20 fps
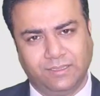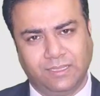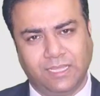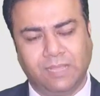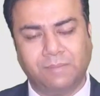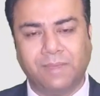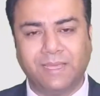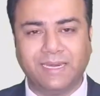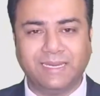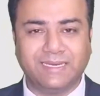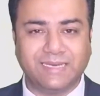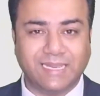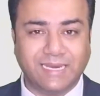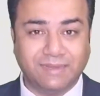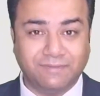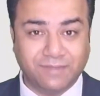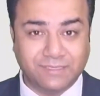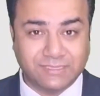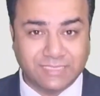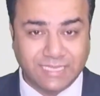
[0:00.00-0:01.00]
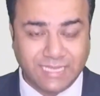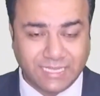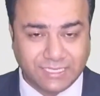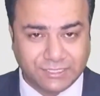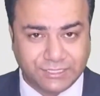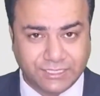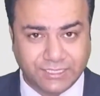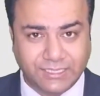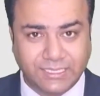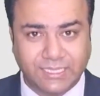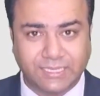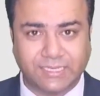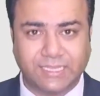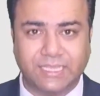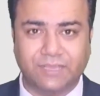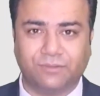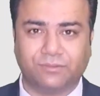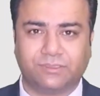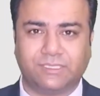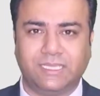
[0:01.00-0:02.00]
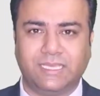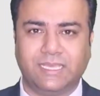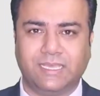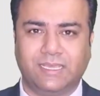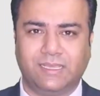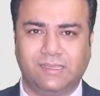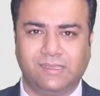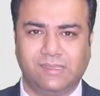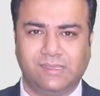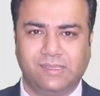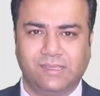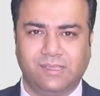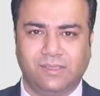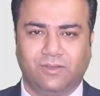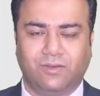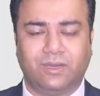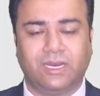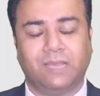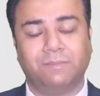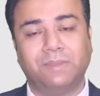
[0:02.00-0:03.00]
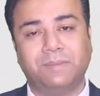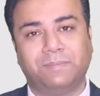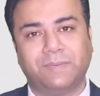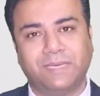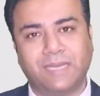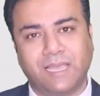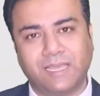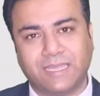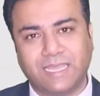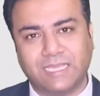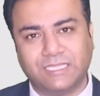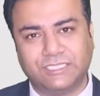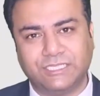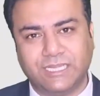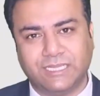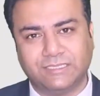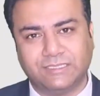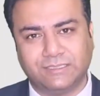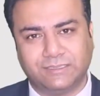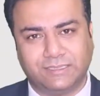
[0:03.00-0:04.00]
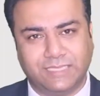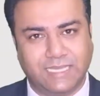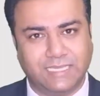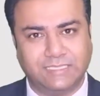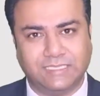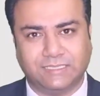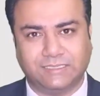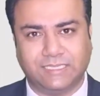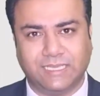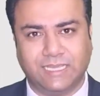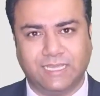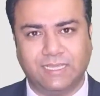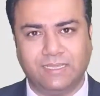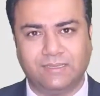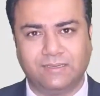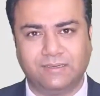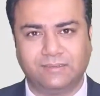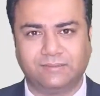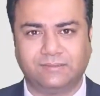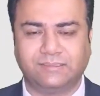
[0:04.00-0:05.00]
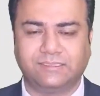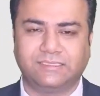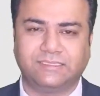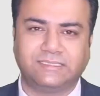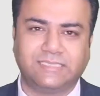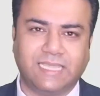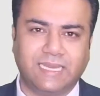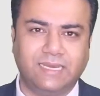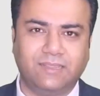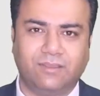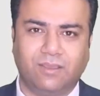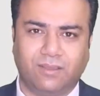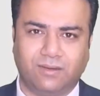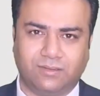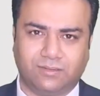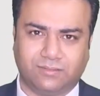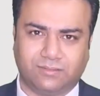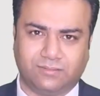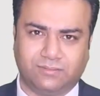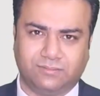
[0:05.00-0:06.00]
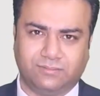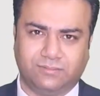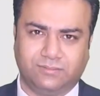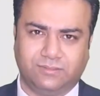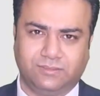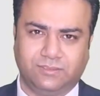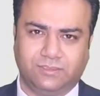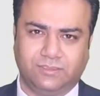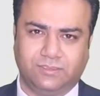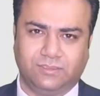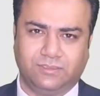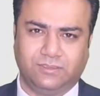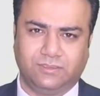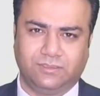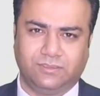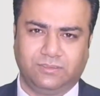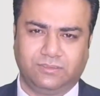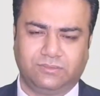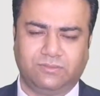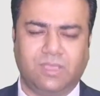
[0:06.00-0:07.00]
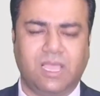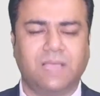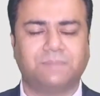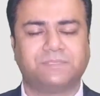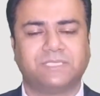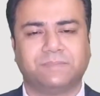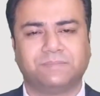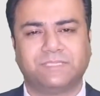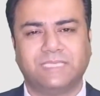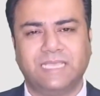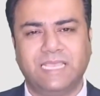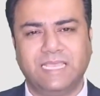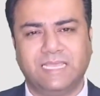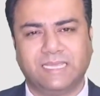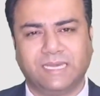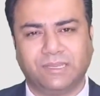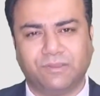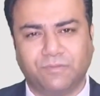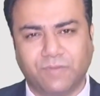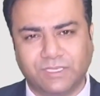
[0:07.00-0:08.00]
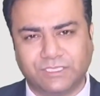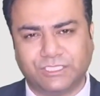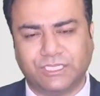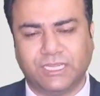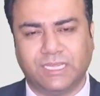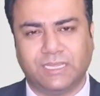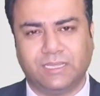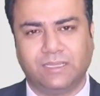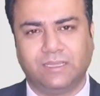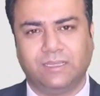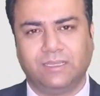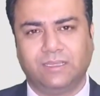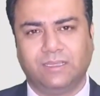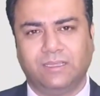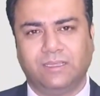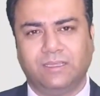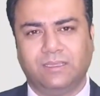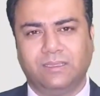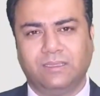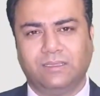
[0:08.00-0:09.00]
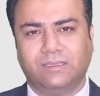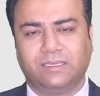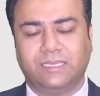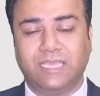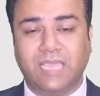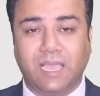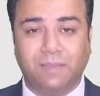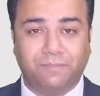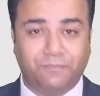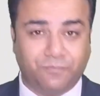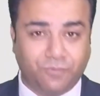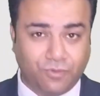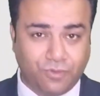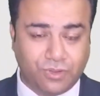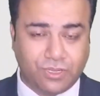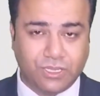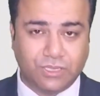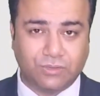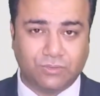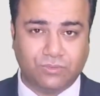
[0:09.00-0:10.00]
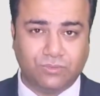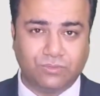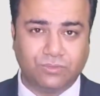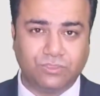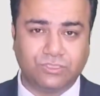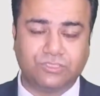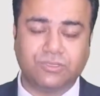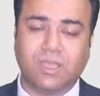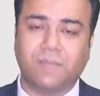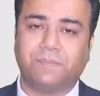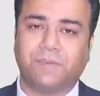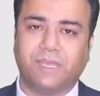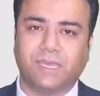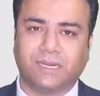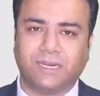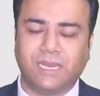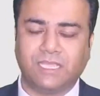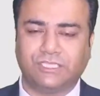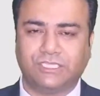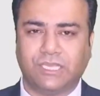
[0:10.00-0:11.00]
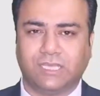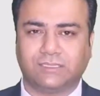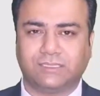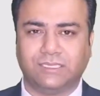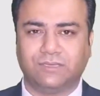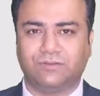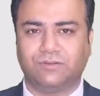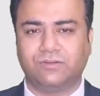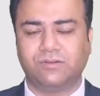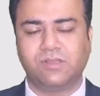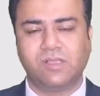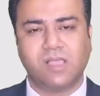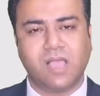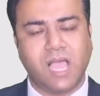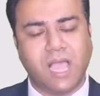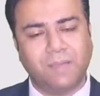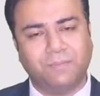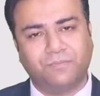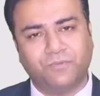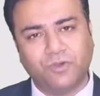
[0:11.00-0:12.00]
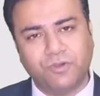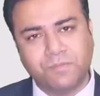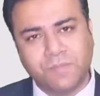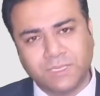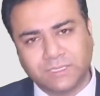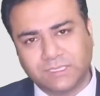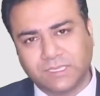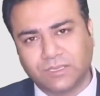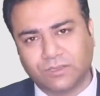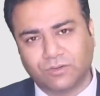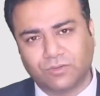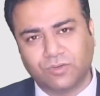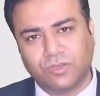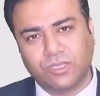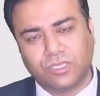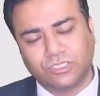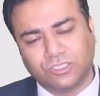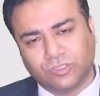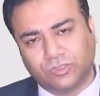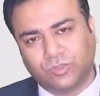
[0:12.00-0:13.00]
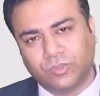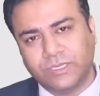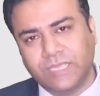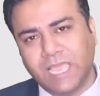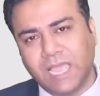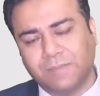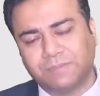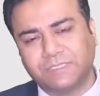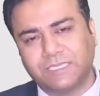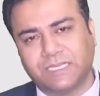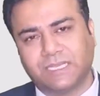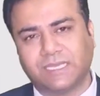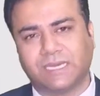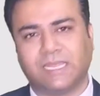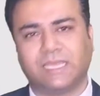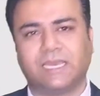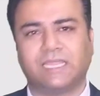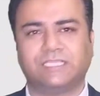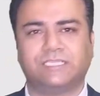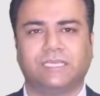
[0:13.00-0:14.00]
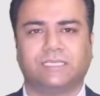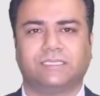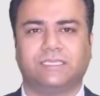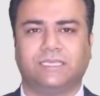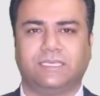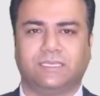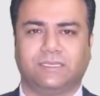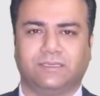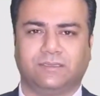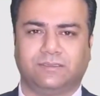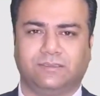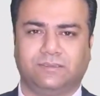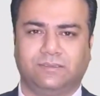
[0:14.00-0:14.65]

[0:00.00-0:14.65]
हमारी रेलिवेंसी इंजीनियर की होती है और हमें बना क्या दिया जाता है टेलीकॉलर सो आप सबसे एक रिक्वेस्ट है कि आप वो करो जो आप करना चाहते हो आप वो मत करो जो दुनिया आपसे कराना चाहती है